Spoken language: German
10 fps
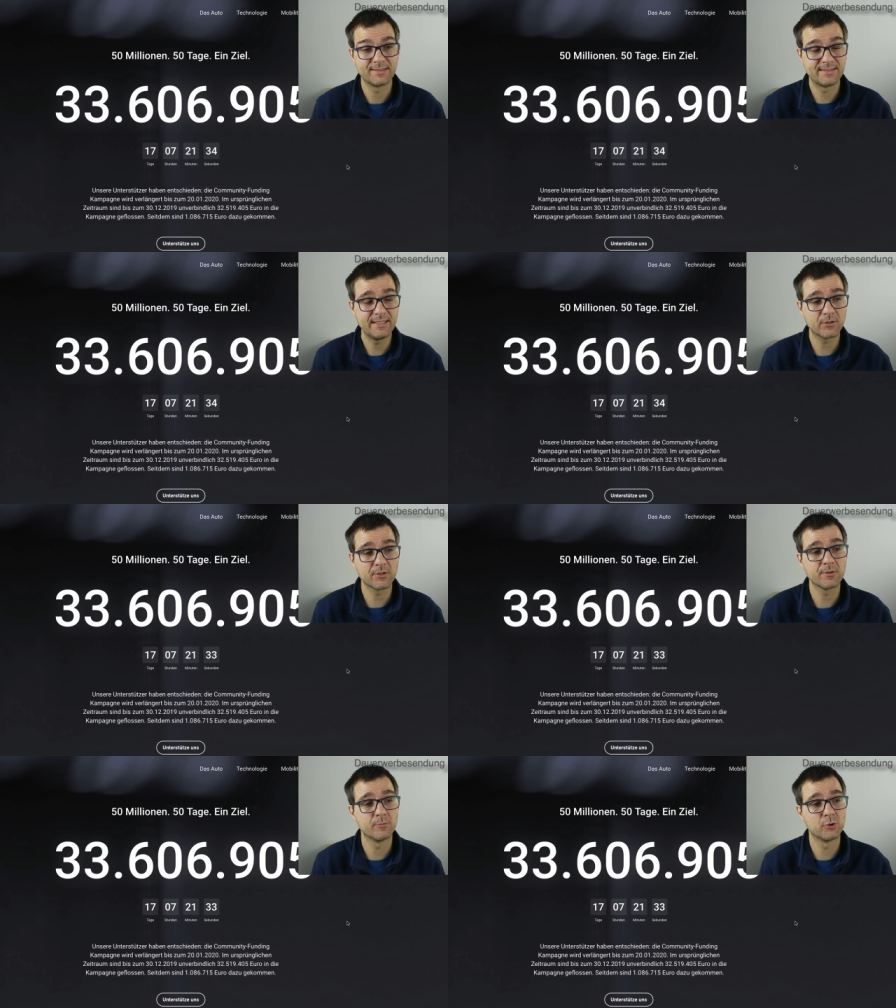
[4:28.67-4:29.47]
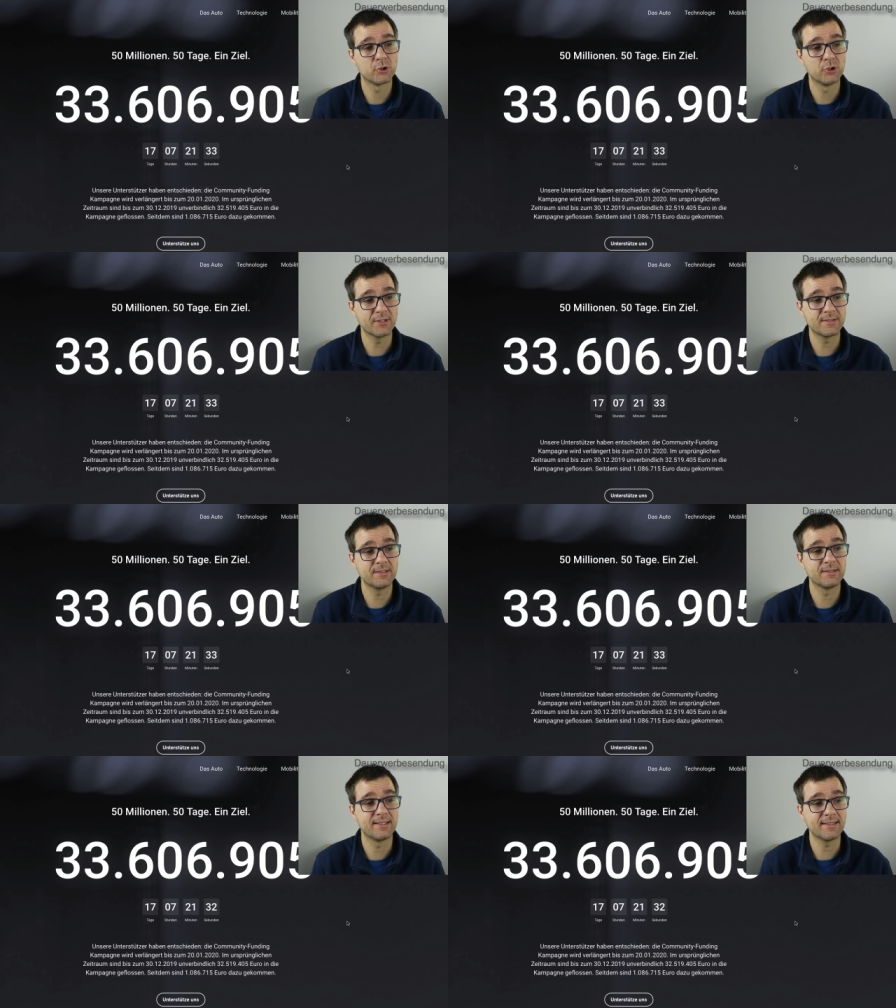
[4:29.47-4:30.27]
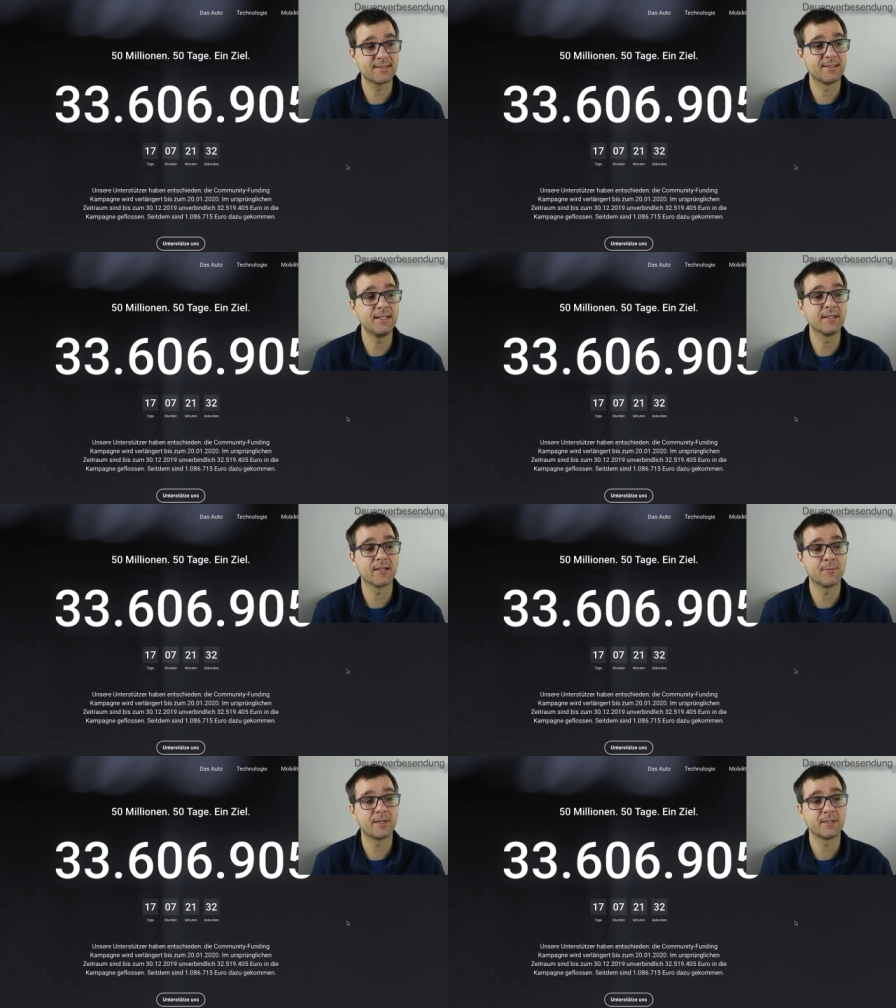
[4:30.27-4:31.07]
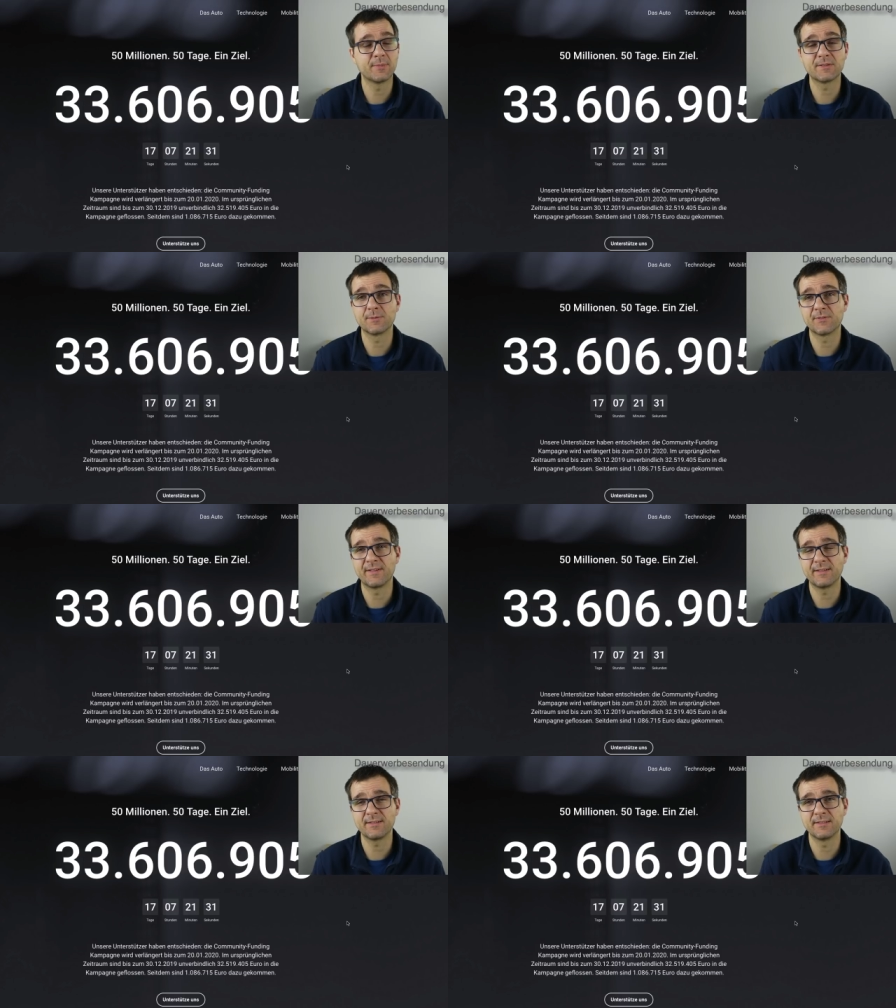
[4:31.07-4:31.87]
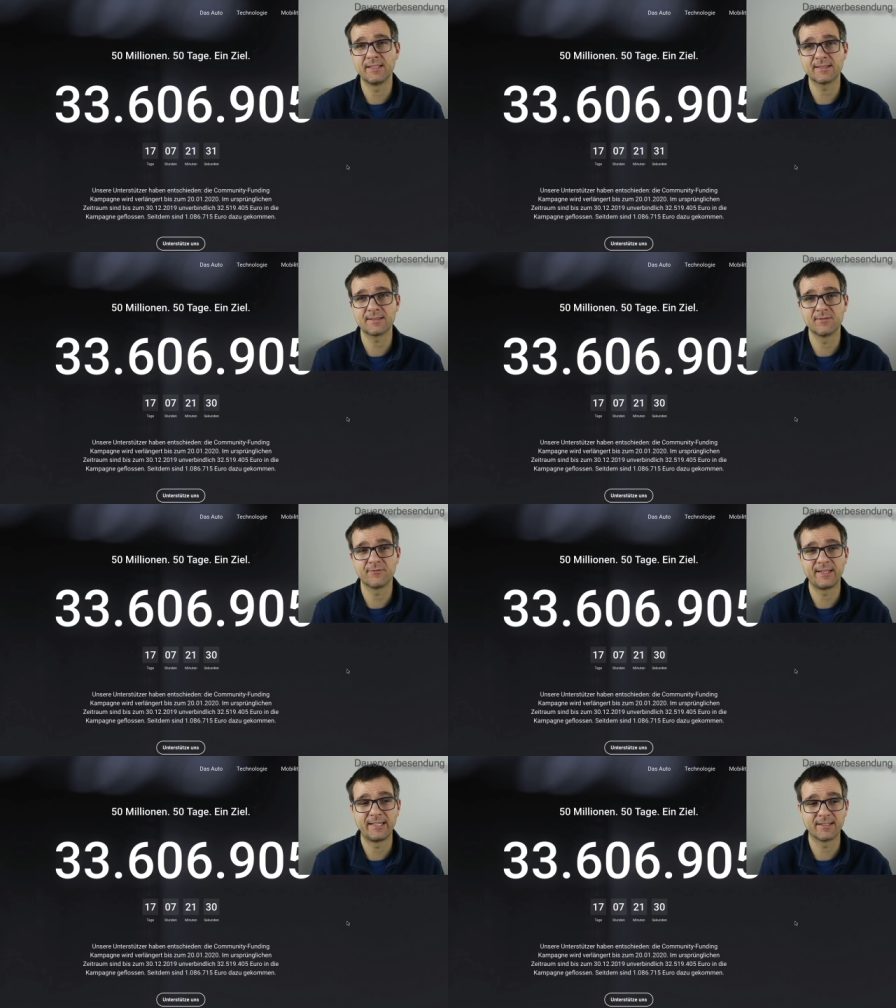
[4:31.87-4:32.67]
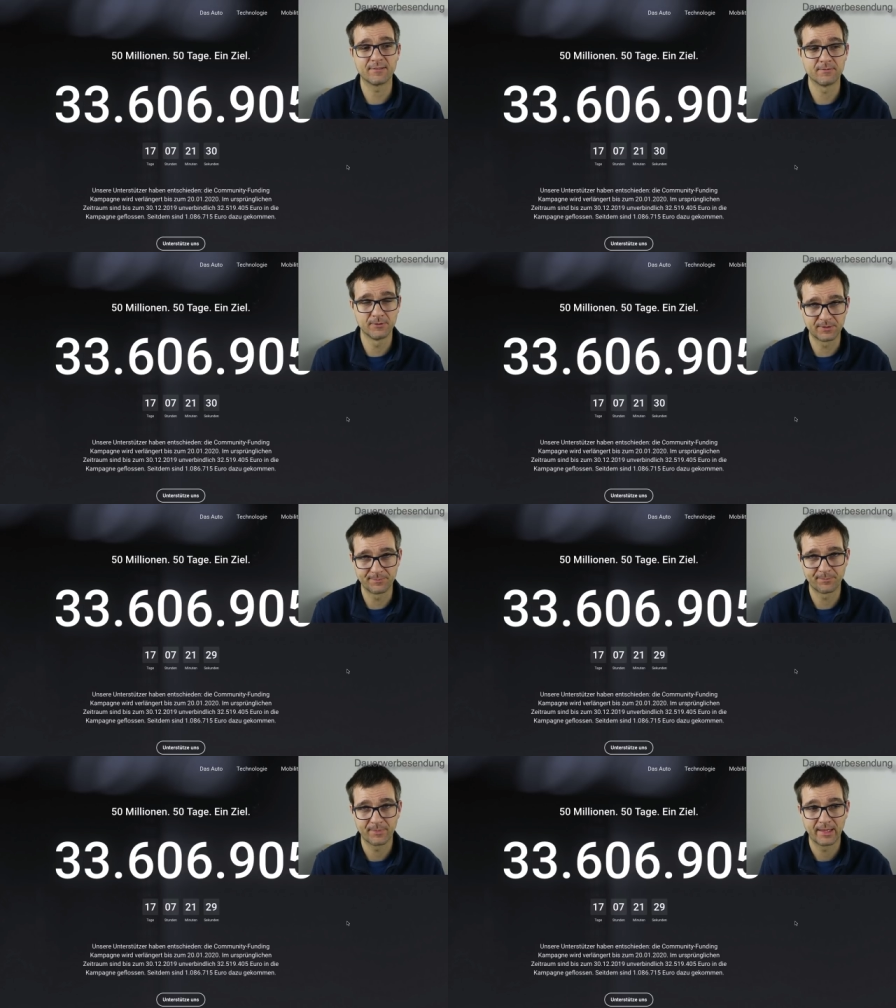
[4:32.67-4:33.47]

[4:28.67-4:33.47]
Sion äh, beschlossen, dass die Kampagne bis zum 20.01. verlängert wird.